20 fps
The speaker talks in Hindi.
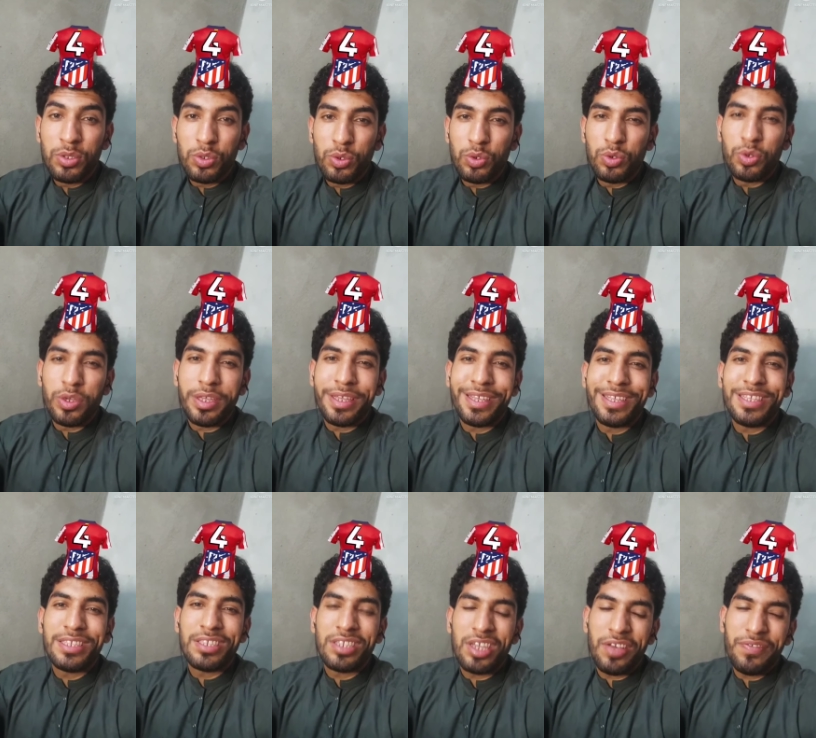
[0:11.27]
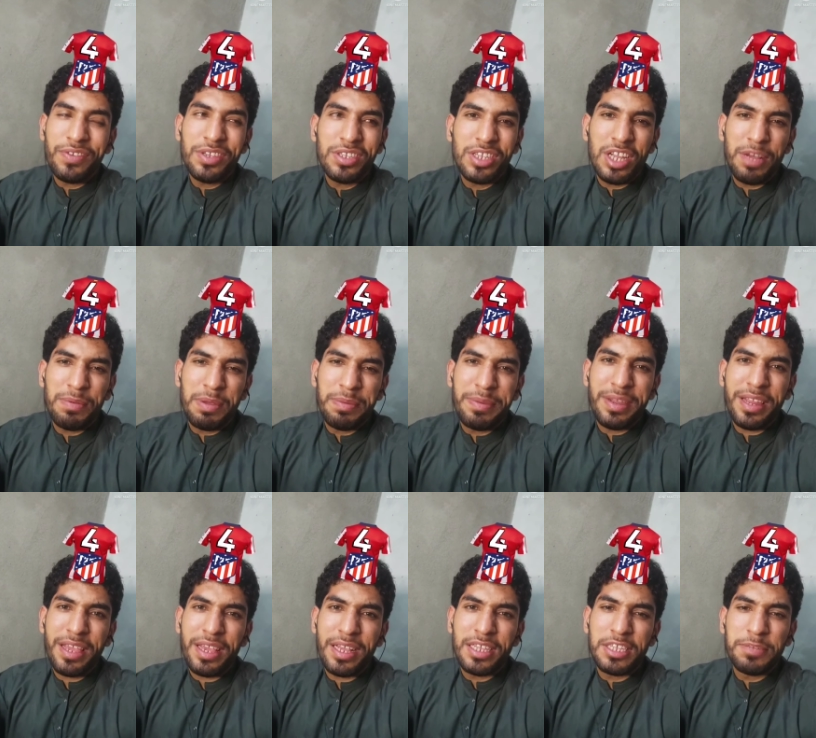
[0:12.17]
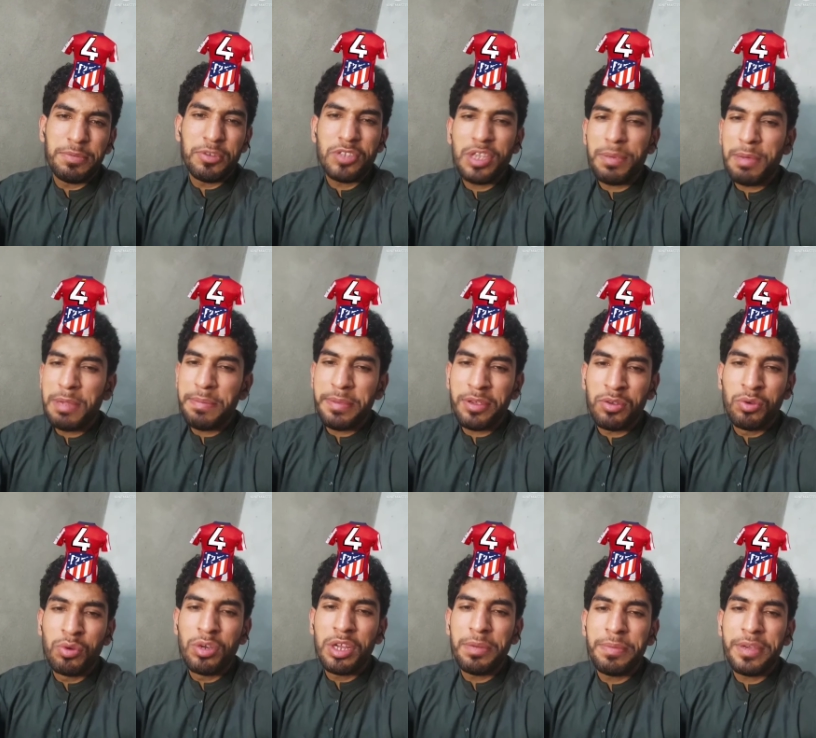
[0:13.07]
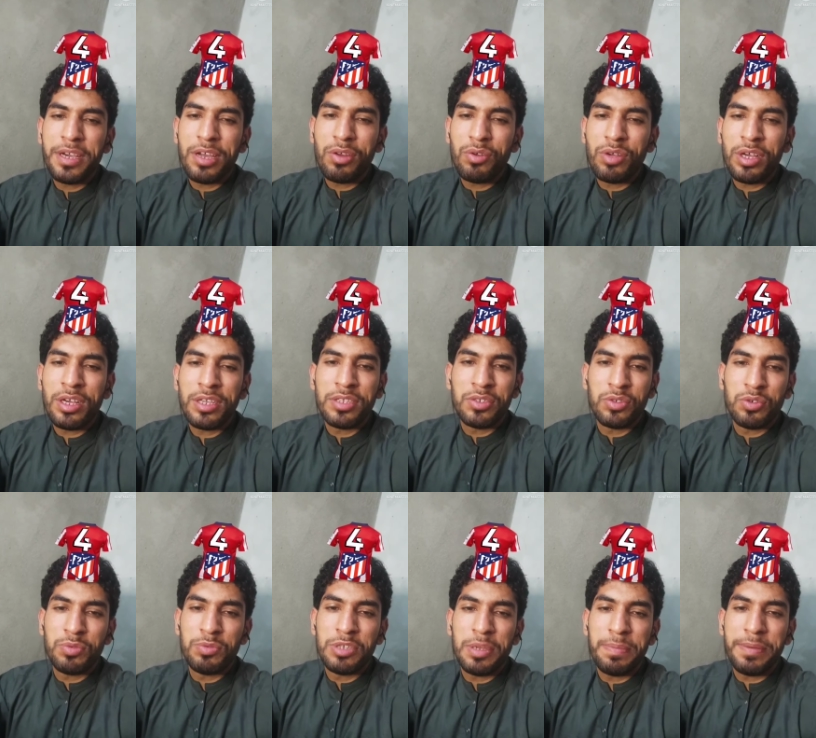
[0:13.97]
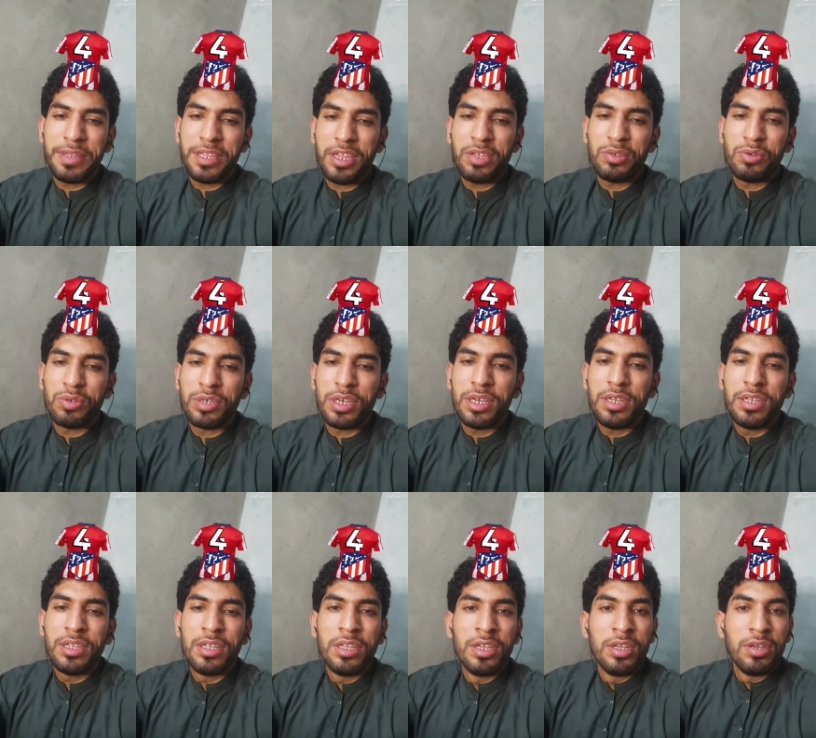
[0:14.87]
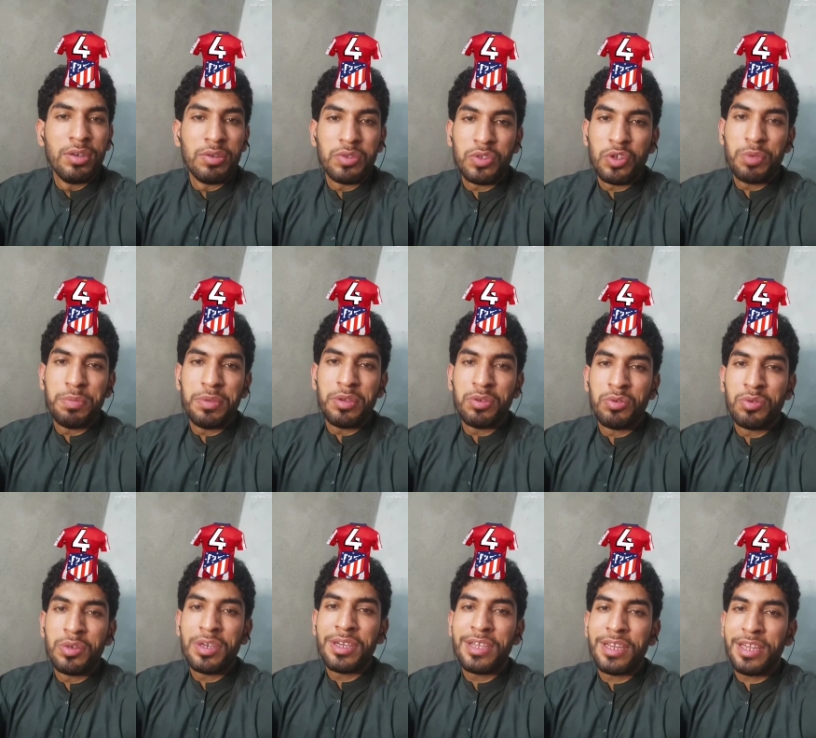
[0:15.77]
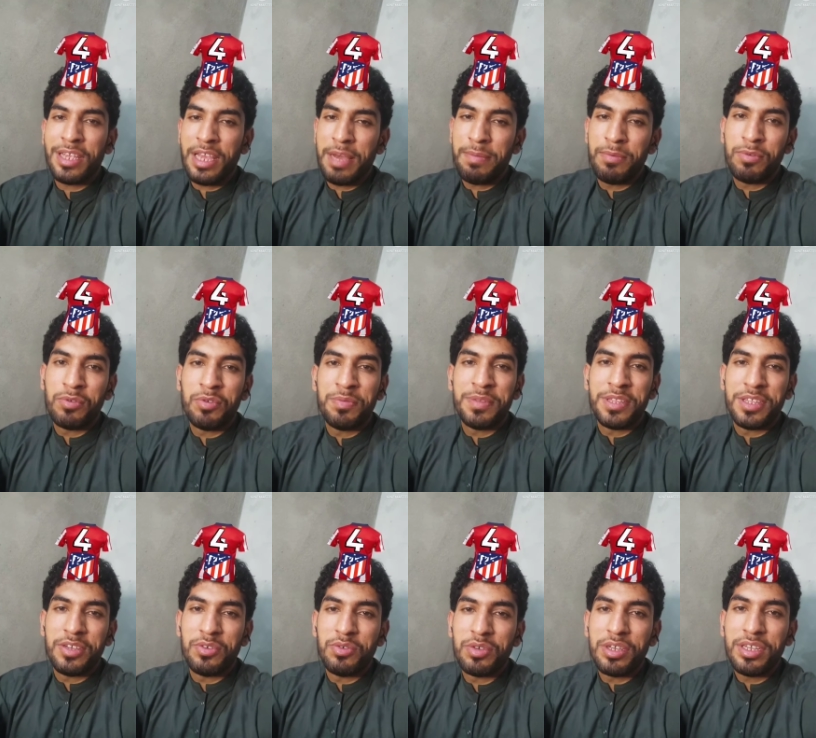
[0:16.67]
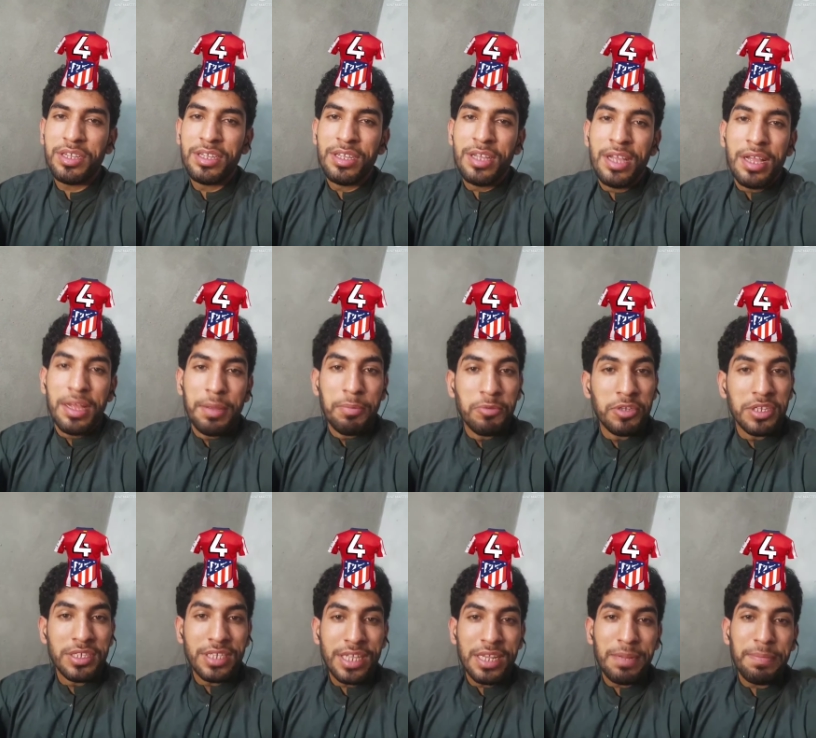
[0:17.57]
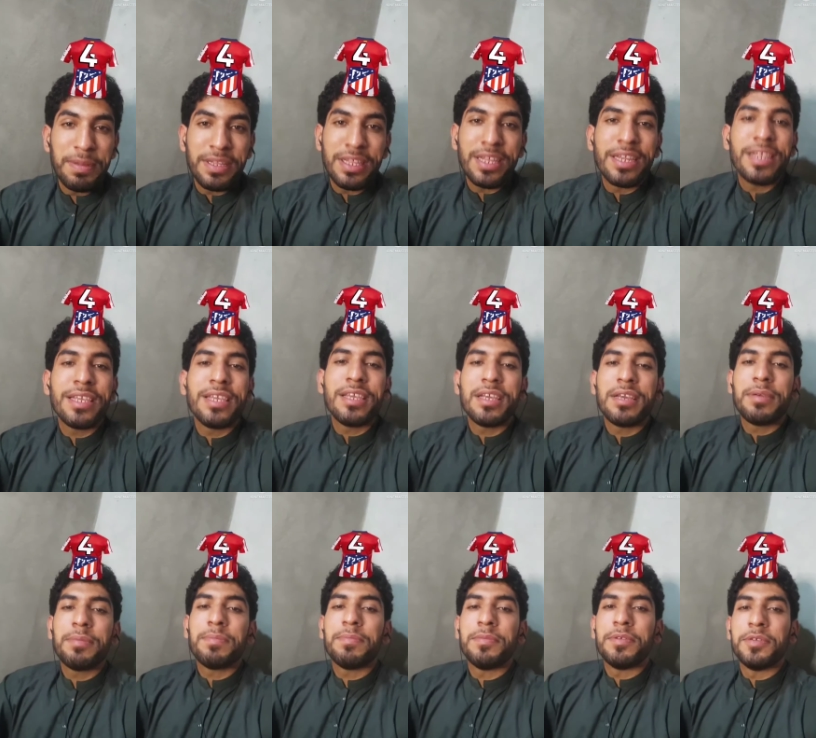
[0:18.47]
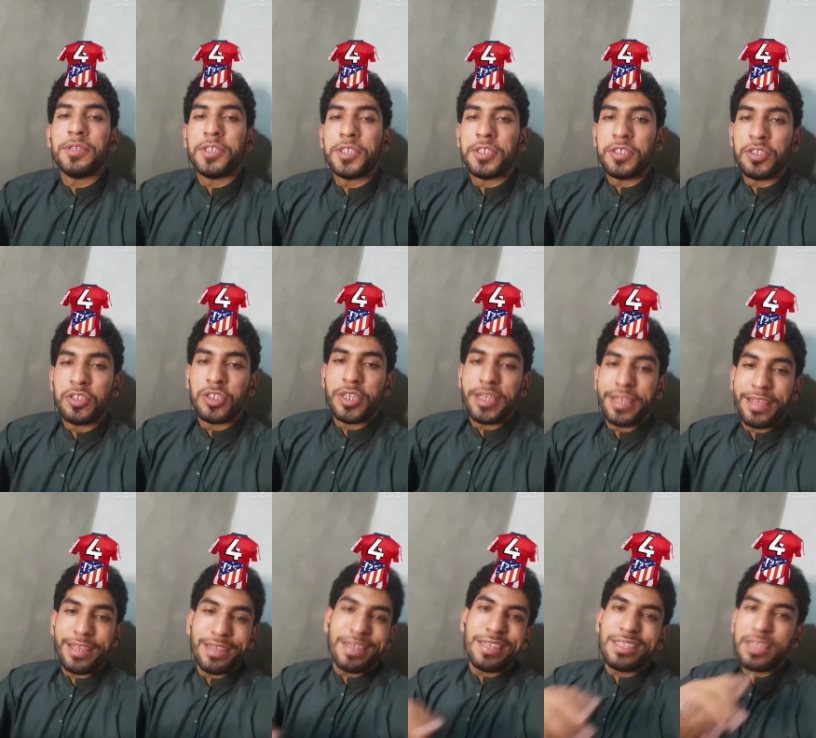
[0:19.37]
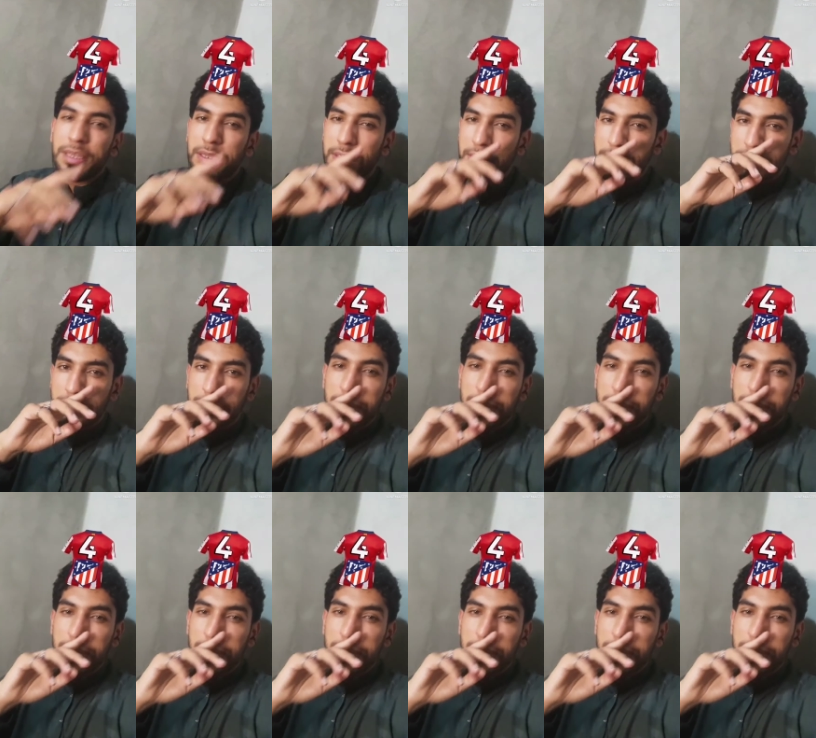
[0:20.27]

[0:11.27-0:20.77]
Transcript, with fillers: तो है साविश नाम है मेरे ख्याल से भी उसके बाद मैं गूगल भी करूँगा जो मुझे पता नहीं होगा उसको मैं गूगल करके आप लोगों को बताऊँगा मुझे ज़्यादा पता नहीं है ऐसे